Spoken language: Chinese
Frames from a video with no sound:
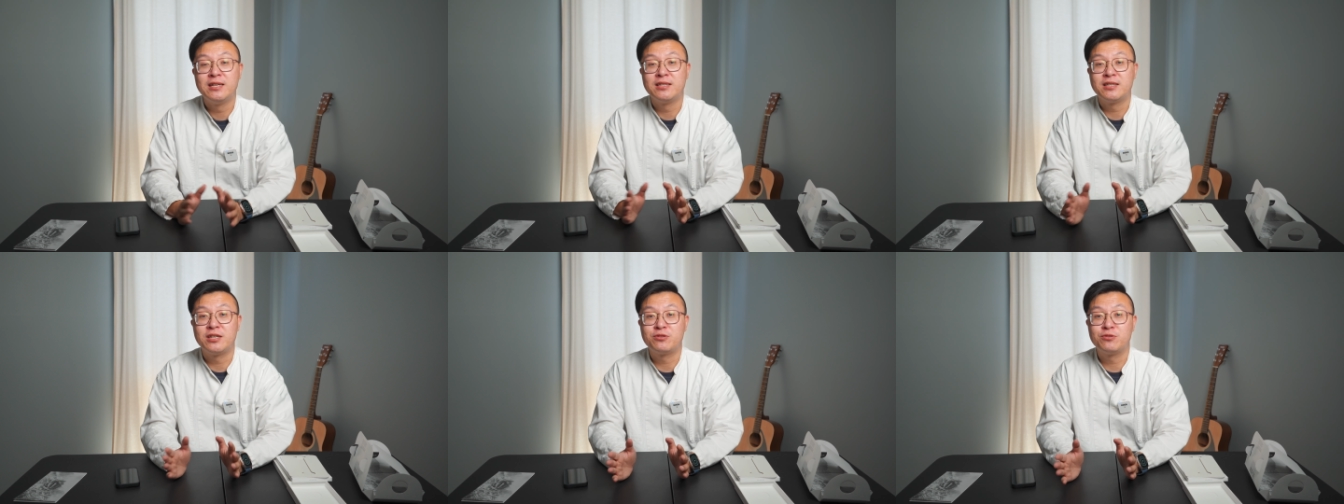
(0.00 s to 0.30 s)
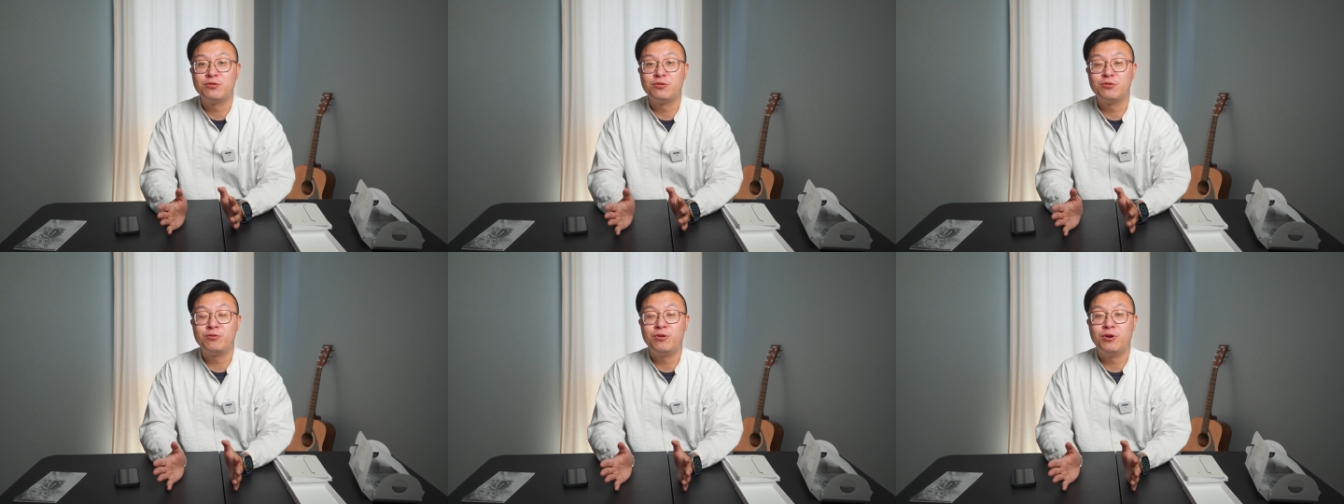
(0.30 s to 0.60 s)
但
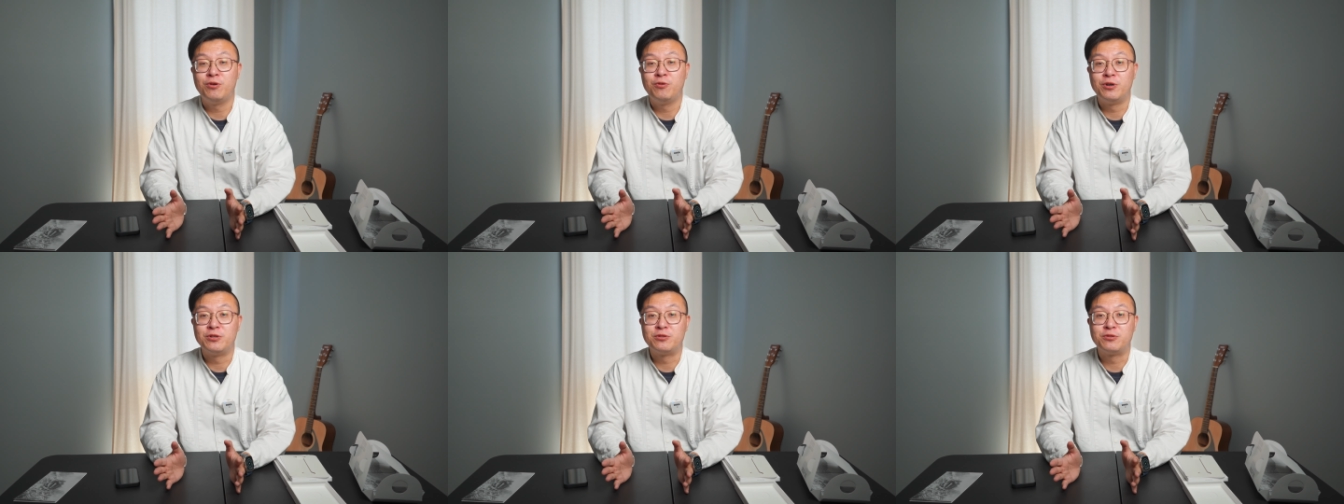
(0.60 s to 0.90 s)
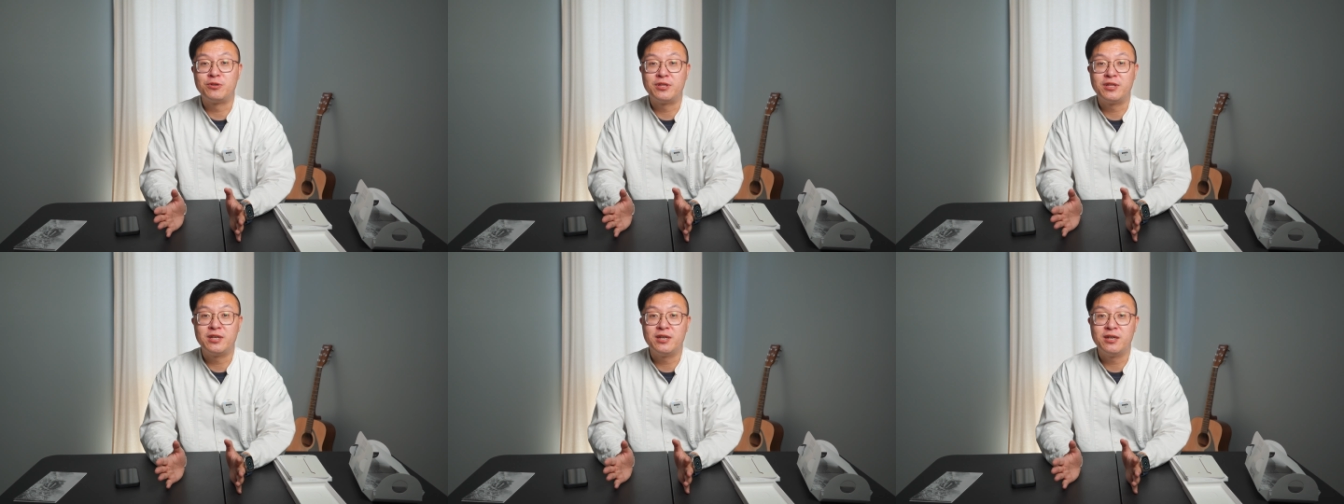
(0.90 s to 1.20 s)
是如果我
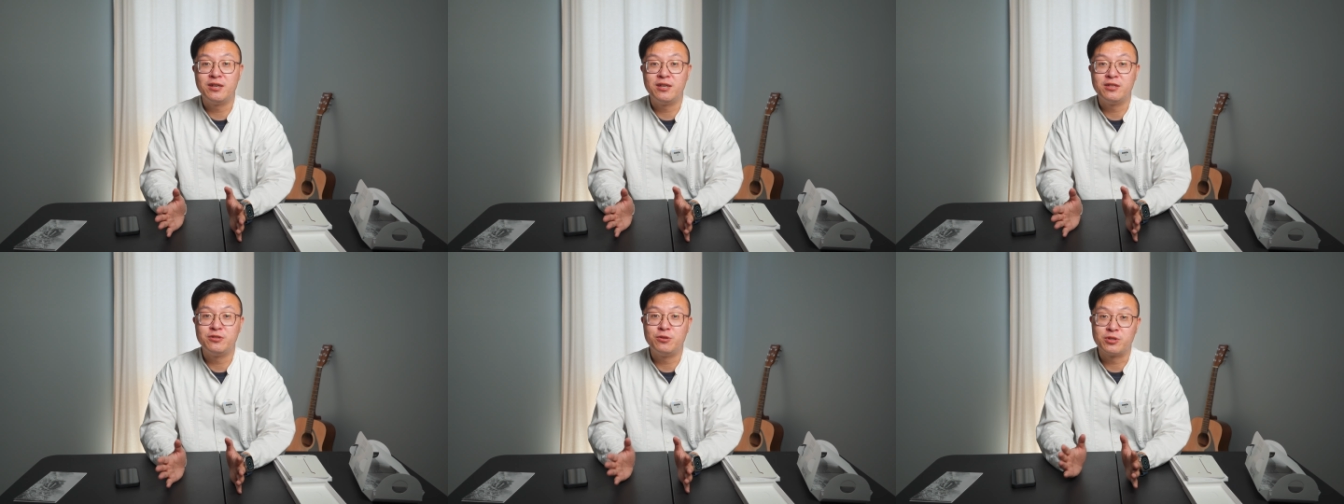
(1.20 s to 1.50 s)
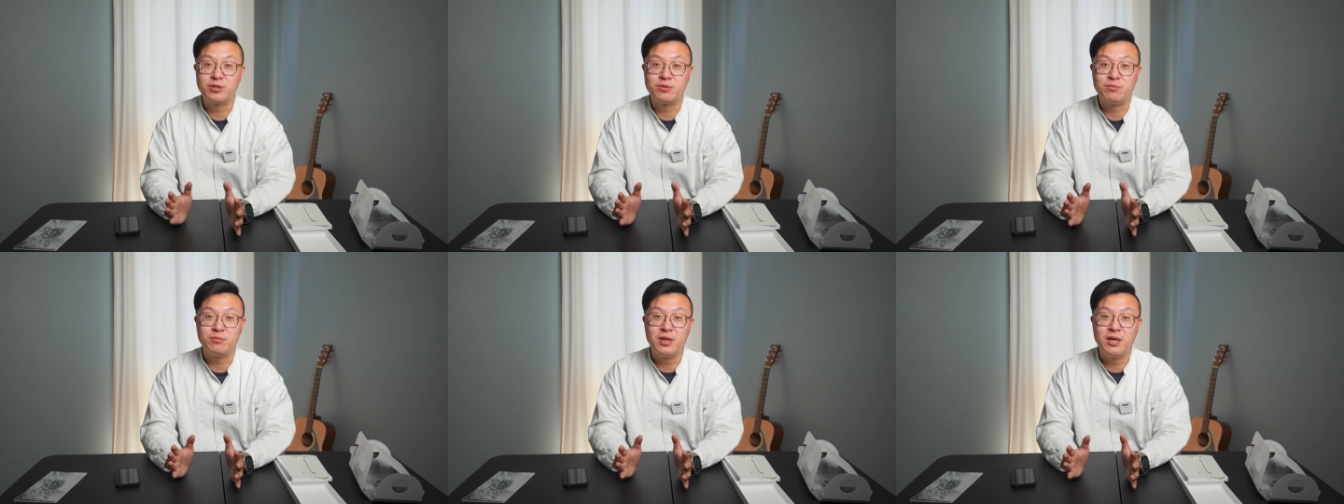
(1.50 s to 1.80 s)
觉得
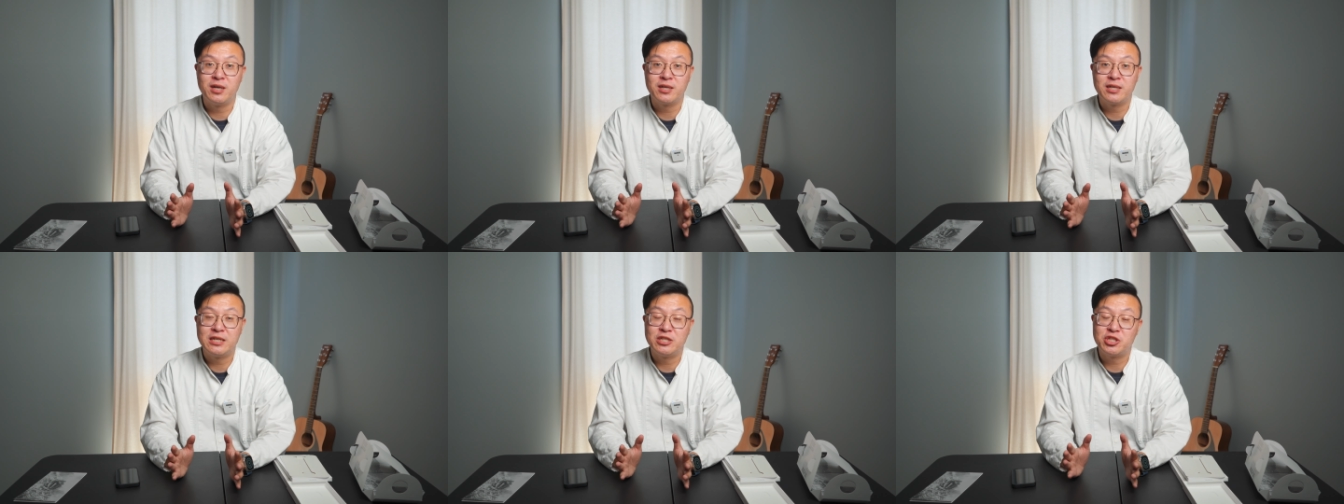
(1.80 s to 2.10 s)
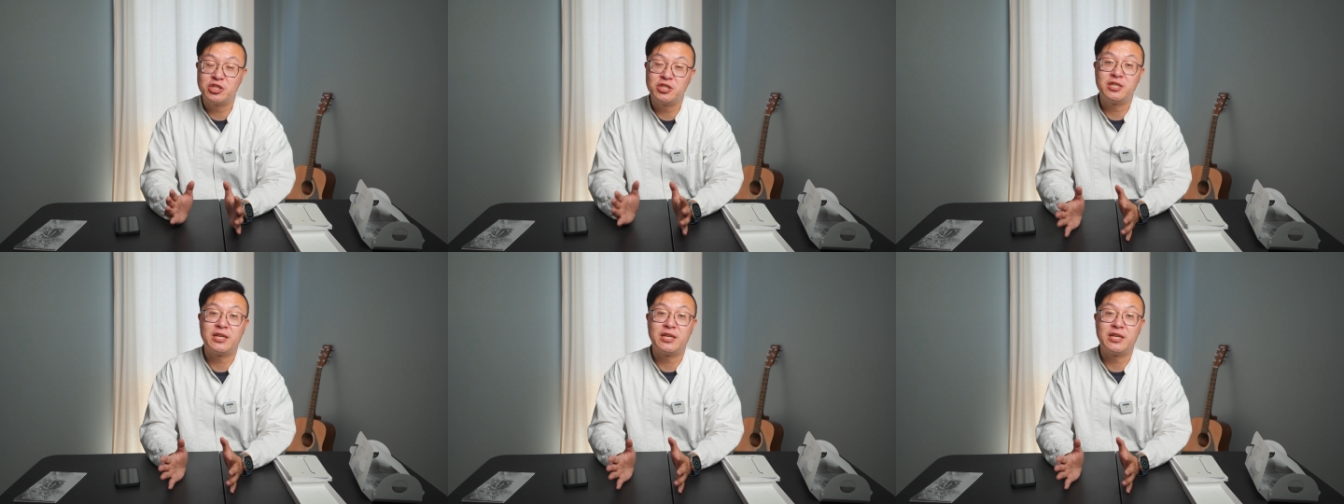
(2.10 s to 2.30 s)
有什么跟之